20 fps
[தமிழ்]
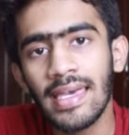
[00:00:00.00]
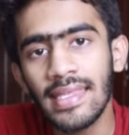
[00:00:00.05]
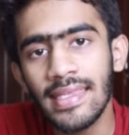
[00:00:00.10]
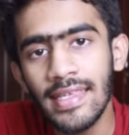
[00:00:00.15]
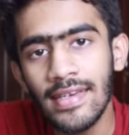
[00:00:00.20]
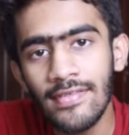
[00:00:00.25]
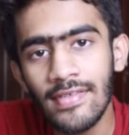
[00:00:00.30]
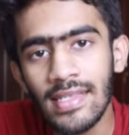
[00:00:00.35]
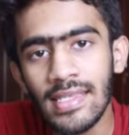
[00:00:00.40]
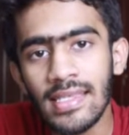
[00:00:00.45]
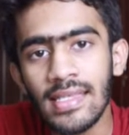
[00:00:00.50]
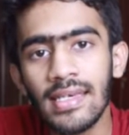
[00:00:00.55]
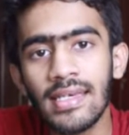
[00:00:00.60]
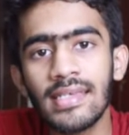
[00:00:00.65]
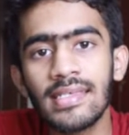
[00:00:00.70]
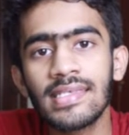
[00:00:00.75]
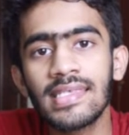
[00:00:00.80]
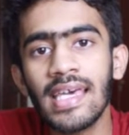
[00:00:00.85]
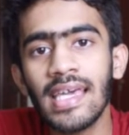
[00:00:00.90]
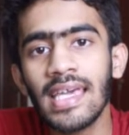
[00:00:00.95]
எது வந்து
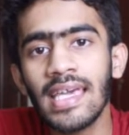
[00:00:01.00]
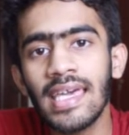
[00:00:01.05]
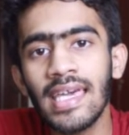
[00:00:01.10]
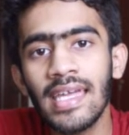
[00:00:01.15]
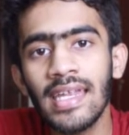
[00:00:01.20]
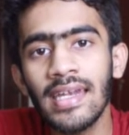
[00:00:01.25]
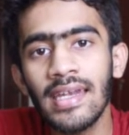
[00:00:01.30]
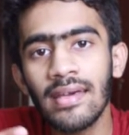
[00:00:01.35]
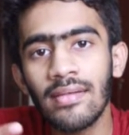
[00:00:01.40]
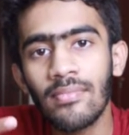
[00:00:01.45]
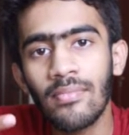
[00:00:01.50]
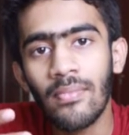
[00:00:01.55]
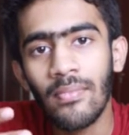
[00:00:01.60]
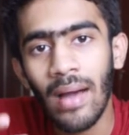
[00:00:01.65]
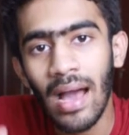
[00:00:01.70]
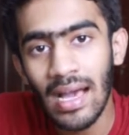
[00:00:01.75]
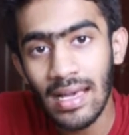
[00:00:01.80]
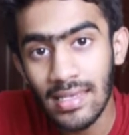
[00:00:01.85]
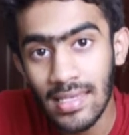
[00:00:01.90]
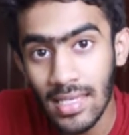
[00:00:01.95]
செகண்ட்
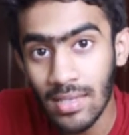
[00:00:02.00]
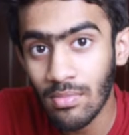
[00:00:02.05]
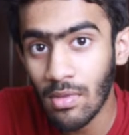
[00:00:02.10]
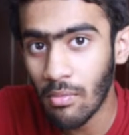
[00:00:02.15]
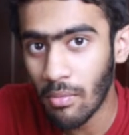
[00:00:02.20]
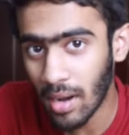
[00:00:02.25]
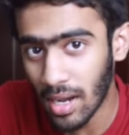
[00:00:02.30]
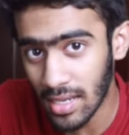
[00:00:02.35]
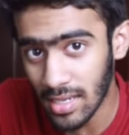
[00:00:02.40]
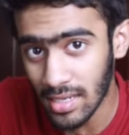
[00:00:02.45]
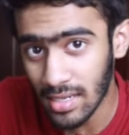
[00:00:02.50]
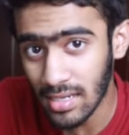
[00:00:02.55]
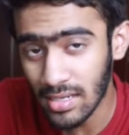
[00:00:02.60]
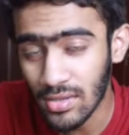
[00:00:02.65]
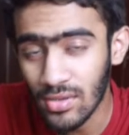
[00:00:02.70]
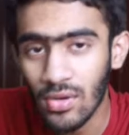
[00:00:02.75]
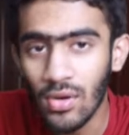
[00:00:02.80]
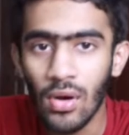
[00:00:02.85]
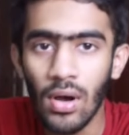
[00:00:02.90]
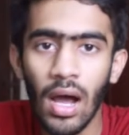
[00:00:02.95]
மேக்ஸிமமாக
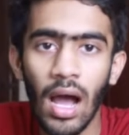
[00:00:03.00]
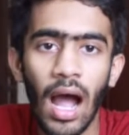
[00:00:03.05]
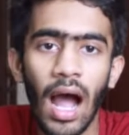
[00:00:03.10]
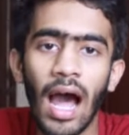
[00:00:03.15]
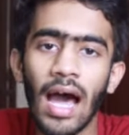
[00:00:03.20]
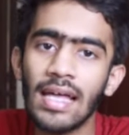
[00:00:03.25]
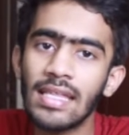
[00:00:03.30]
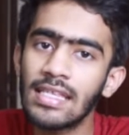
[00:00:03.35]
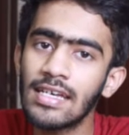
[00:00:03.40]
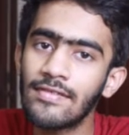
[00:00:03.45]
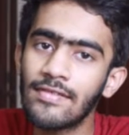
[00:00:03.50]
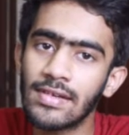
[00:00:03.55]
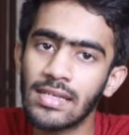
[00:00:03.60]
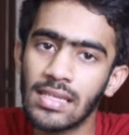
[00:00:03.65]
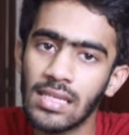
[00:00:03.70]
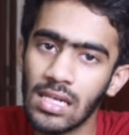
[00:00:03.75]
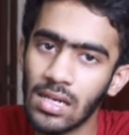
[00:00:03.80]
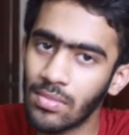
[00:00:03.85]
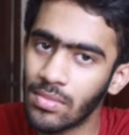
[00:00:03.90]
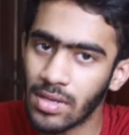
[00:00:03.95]
இருக்குதோ அதை
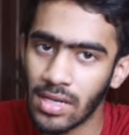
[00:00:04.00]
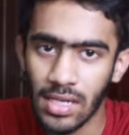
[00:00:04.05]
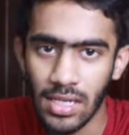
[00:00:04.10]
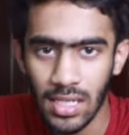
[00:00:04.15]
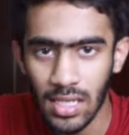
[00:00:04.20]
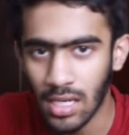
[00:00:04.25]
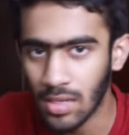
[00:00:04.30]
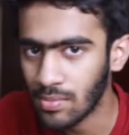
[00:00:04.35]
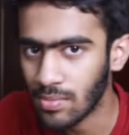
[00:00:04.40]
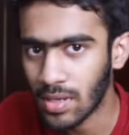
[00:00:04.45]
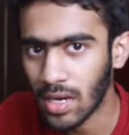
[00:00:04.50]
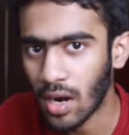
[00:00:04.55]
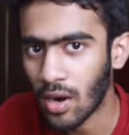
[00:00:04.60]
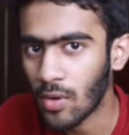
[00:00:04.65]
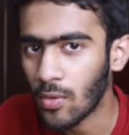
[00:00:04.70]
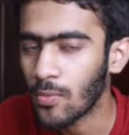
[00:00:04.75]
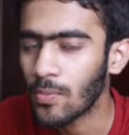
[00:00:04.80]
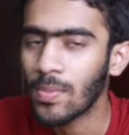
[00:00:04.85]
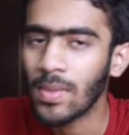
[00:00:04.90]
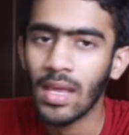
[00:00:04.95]
வந்து நம்ம ரிட்டர்ன்
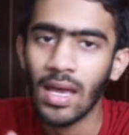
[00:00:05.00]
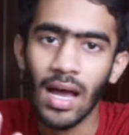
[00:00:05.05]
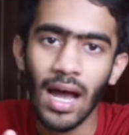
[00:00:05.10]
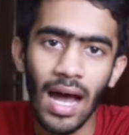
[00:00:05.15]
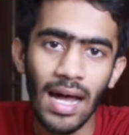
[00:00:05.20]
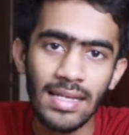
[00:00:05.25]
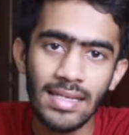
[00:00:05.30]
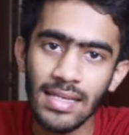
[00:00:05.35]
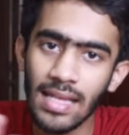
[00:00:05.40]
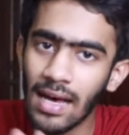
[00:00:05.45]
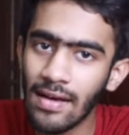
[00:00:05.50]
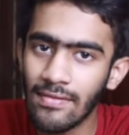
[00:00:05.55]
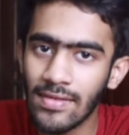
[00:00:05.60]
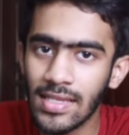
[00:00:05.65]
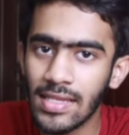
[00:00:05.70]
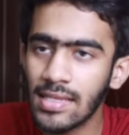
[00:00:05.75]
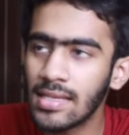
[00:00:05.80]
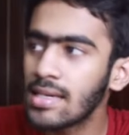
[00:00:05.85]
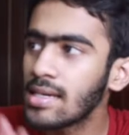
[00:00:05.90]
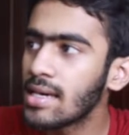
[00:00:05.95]
பண்ணணும் அதுதான்
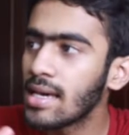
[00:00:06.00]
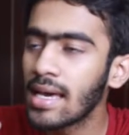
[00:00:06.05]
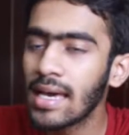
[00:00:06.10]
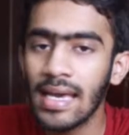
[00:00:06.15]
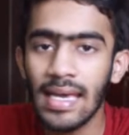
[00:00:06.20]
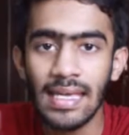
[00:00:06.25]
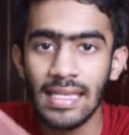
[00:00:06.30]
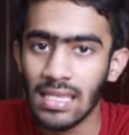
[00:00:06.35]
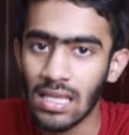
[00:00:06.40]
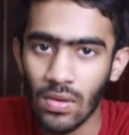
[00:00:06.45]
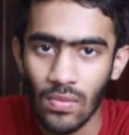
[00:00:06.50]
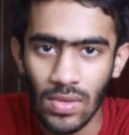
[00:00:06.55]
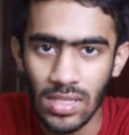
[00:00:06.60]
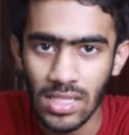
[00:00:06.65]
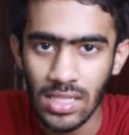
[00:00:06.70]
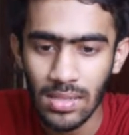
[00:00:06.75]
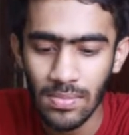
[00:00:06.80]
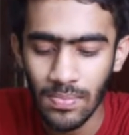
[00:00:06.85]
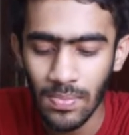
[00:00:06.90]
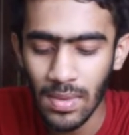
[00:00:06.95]
வந்து இந்த
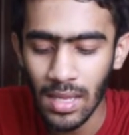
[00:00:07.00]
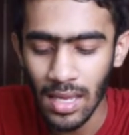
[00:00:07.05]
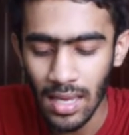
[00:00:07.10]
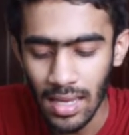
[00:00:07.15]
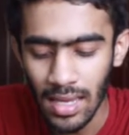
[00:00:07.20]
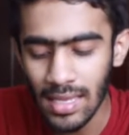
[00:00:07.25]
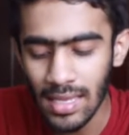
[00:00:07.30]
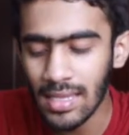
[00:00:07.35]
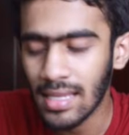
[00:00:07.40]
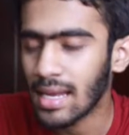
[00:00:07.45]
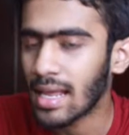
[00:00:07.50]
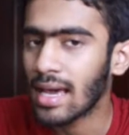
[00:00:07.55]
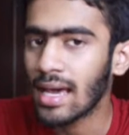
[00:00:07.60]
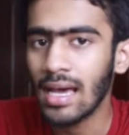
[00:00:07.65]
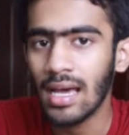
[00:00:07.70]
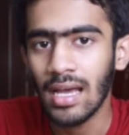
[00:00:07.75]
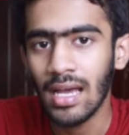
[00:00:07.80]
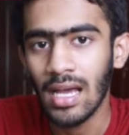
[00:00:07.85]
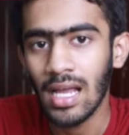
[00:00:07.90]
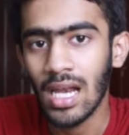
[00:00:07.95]
கொஸ்டின் இதில்
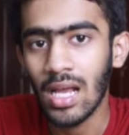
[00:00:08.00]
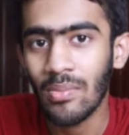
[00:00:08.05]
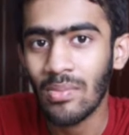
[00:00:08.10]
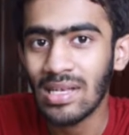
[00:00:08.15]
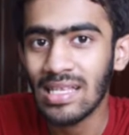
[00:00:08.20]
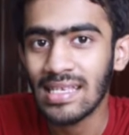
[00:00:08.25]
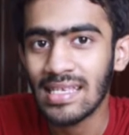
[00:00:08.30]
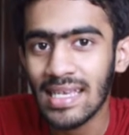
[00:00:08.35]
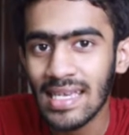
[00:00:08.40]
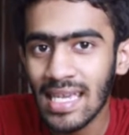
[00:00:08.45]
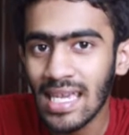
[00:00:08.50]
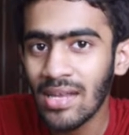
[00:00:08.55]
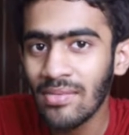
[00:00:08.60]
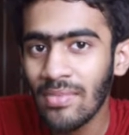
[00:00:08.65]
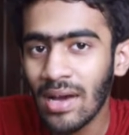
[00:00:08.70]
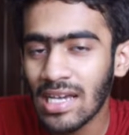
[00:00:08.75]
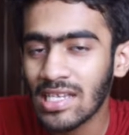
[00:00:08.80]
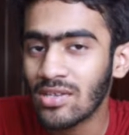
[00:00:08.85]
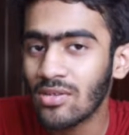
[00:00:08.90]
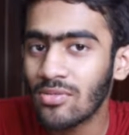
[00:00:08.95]
நம்ம அந்த
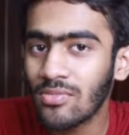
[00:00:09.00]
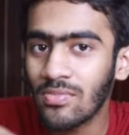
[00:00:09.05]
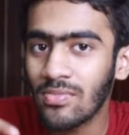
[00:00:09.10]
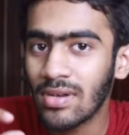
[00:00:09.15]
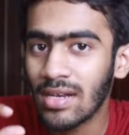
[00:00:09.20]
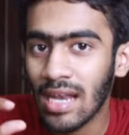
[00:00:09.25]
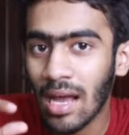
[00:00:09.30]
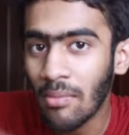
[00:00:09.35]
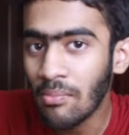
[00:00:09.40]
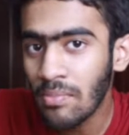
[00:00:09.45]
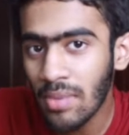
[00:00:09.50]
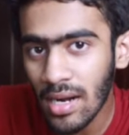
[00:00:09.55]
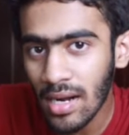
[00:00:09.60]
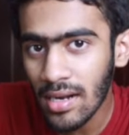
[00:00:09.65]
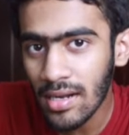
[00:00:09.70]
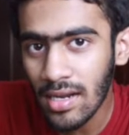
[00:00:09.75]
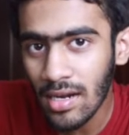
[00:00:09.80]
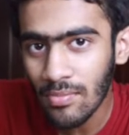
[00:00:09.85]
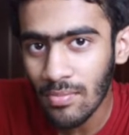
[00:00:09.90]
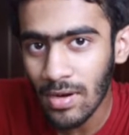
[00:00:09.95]
செகண்ட் மேக்ஸிமம்
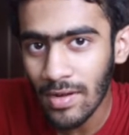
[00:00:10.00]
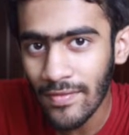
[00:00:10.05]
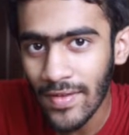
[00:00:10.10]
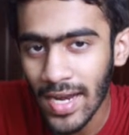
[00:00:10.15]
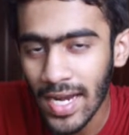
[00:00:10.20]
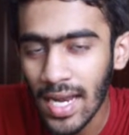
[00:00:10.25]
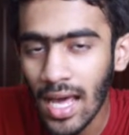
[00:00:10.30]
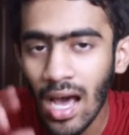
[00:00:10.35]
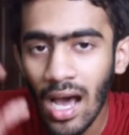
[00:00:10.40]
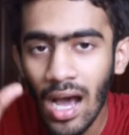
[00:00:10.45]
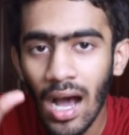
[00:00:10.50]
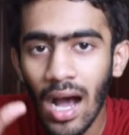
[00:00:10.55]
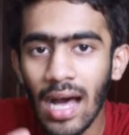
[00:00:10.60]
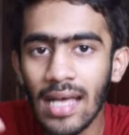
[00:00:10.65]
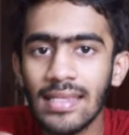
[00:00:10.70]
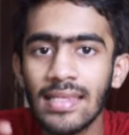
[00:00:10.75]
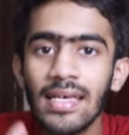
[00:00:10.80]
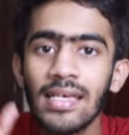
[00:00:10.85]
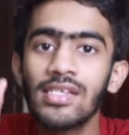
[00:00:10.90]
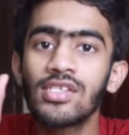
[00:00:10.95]
நம்பர் ரிட்டர்ன் பண்ண வேண்டாம்
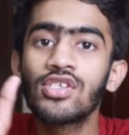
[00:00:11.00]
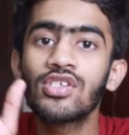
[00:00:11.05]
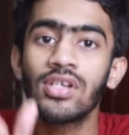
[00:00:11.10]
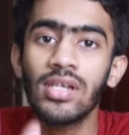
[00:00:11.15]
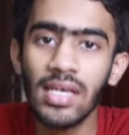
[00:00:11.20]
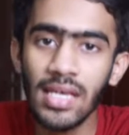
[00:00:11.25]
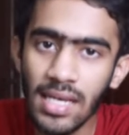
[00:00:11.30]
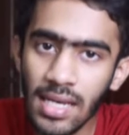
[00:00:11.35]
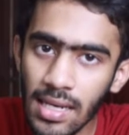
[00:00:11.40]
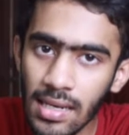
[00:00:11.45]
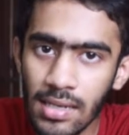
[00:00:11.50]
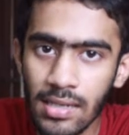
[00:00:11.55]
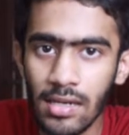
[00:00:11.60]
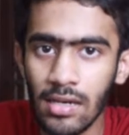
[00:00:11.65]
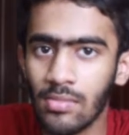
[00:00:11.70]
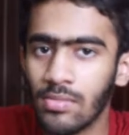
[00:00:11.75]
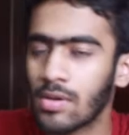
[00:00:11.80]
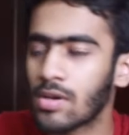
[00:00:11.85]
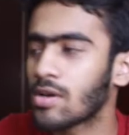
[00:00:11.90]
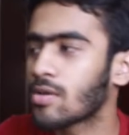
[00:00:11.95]
அந்த ஸ்ட்ரிங்கை
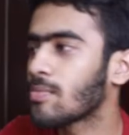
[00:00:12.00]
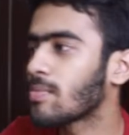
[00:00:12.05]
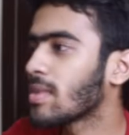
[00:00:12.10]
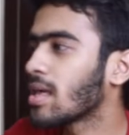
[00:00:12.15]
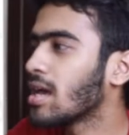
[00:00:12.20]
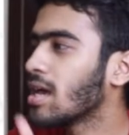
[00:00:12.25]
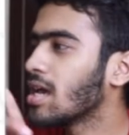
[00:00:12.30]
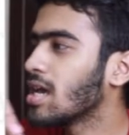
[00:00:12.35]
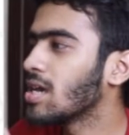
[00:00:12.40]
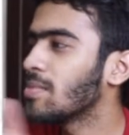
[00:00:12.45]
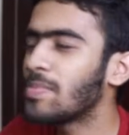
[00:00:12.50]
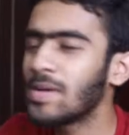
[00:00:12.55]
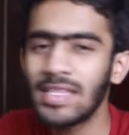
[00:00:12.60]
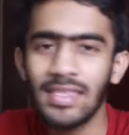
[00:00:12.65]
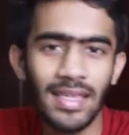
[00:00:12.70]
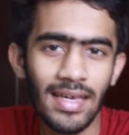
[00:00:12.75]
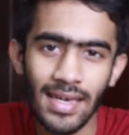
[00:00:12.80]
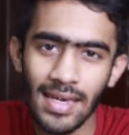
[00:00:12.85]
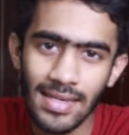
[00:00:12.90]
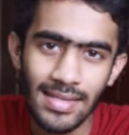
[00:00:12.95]
ரிட்டர்ன் பண்ணணும் இப்போ
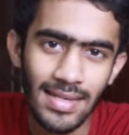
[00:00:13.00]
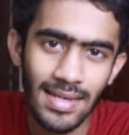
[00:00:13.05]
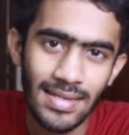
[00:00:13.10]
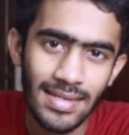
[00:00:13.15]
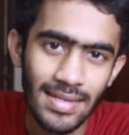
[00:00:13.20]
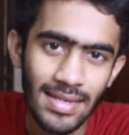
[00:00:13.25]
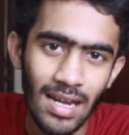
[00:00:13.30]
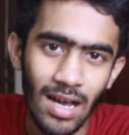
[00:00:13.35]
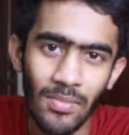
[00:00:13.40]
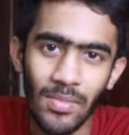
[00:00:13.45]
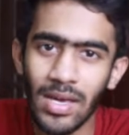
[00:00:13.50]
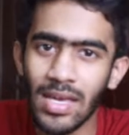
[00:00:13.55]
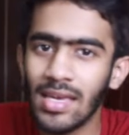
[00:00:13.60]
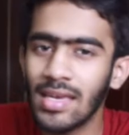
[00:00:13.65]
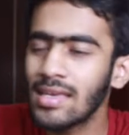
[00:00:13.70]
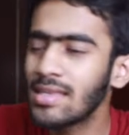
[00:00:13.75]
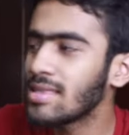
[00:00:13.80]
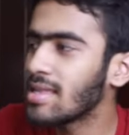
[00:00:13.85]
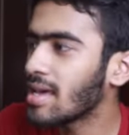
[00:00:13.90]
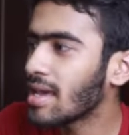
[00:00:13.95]
இந்த கேஸ் எடுத்துக்கலாமே
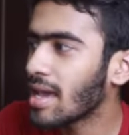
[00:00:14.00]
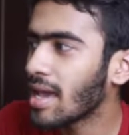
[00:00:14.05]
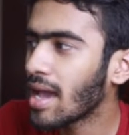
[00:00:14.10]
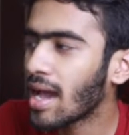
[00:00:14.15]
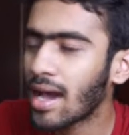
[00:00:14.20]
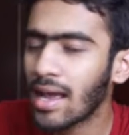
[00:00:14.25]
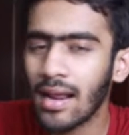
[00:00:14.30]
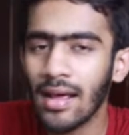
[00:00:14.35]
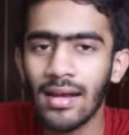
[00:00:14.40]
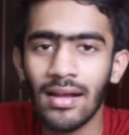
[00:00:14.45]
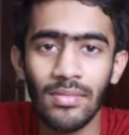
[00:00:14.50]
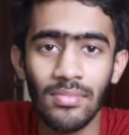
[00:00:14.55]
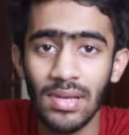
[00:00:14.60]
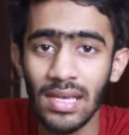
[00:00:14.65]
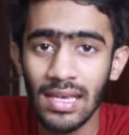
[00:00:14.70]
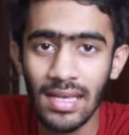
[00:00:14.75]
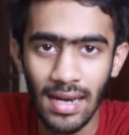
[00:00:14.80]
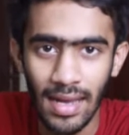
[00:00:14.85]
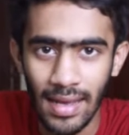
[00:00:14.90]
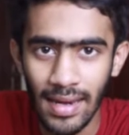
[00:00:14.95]
இந்த ஏஆர்ஆர்
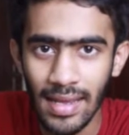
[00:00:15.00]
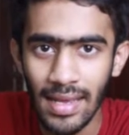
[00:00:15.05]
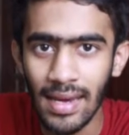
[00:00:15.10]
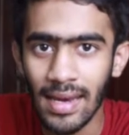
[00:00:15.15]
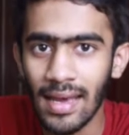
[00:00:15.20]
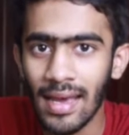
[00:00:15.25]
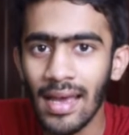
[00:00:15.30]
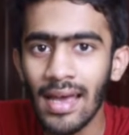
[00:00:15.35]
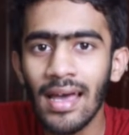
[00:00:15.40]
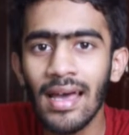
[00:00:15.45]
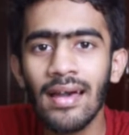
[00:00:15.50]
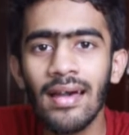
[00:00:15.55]
அப்படிங்கிற அறையில்